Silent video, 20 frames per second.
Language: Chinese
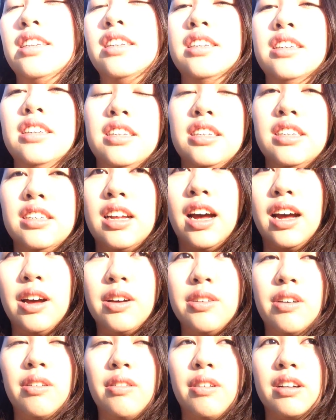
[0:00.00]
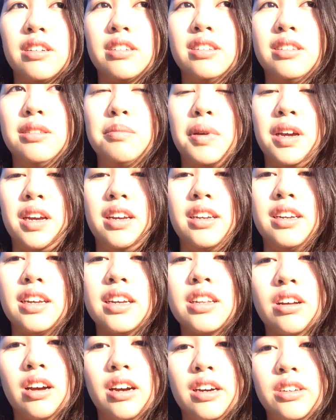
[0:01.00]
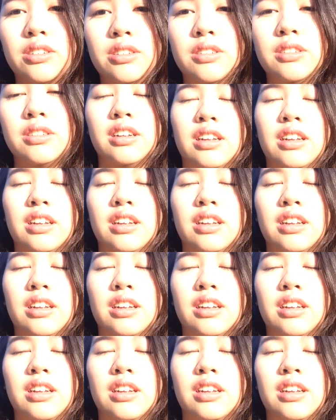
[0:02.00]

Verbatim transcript: 其实其他的愿望就是每一年都在许